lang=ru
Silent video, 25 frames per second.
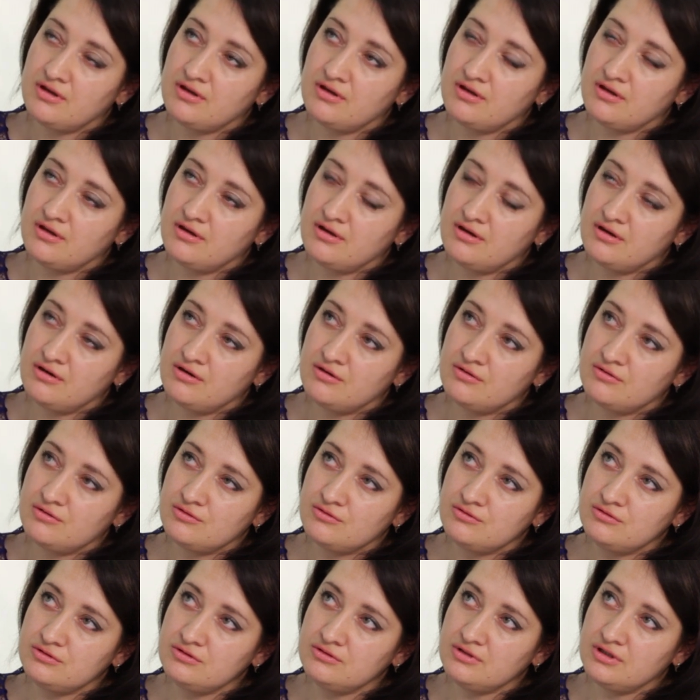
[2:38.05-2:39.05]
а,
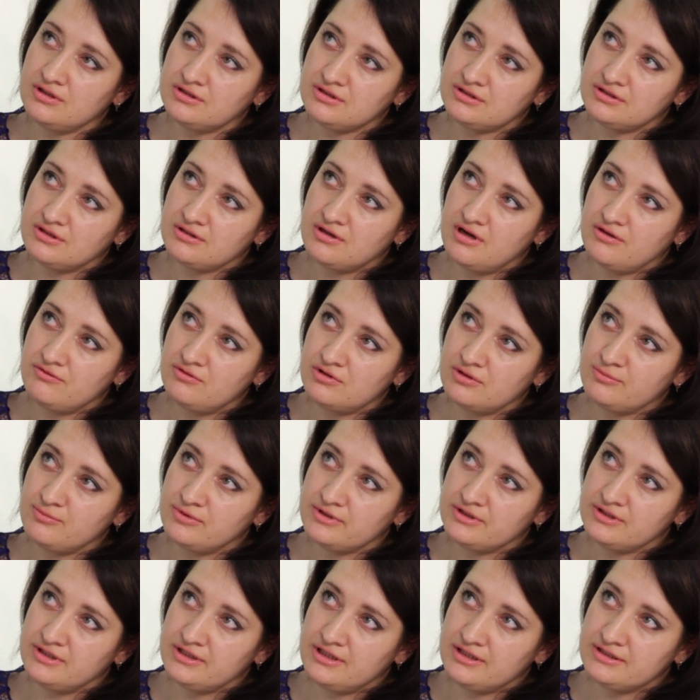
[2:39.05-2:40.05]
он, этот договор
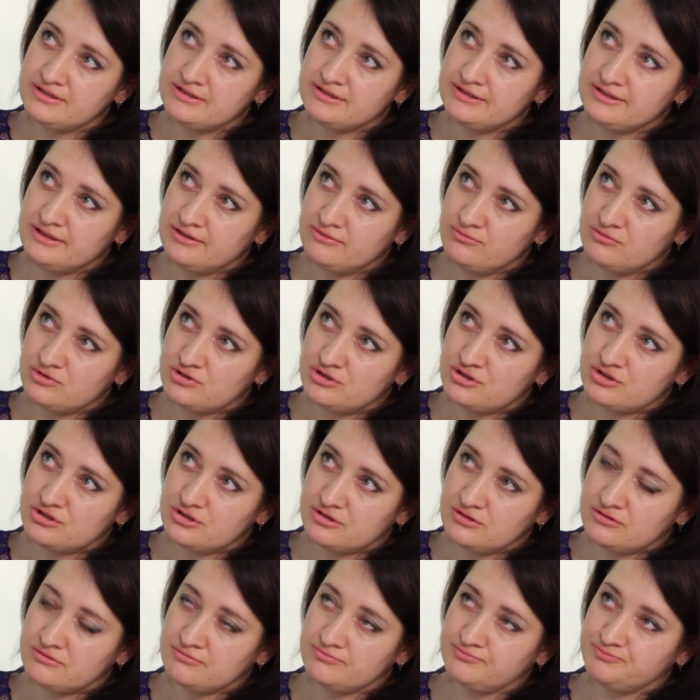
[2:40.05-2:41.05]
обладает теми
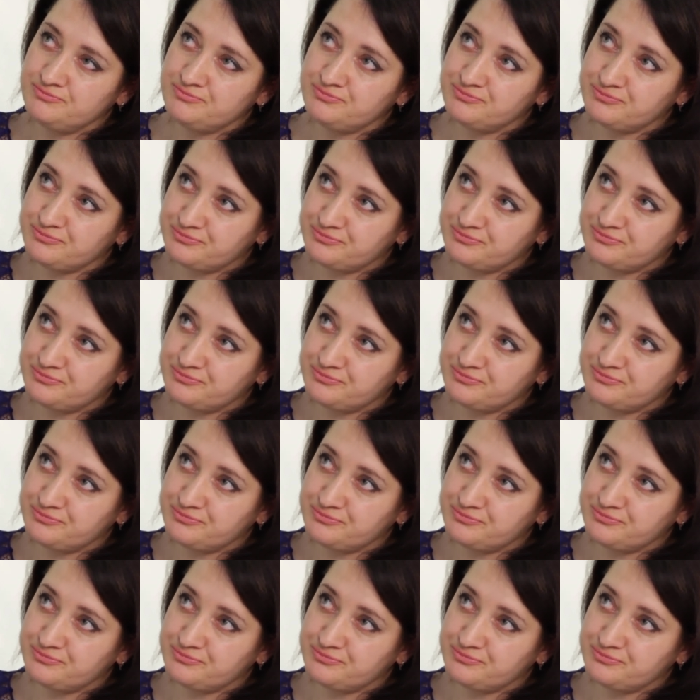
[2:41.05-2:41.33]
же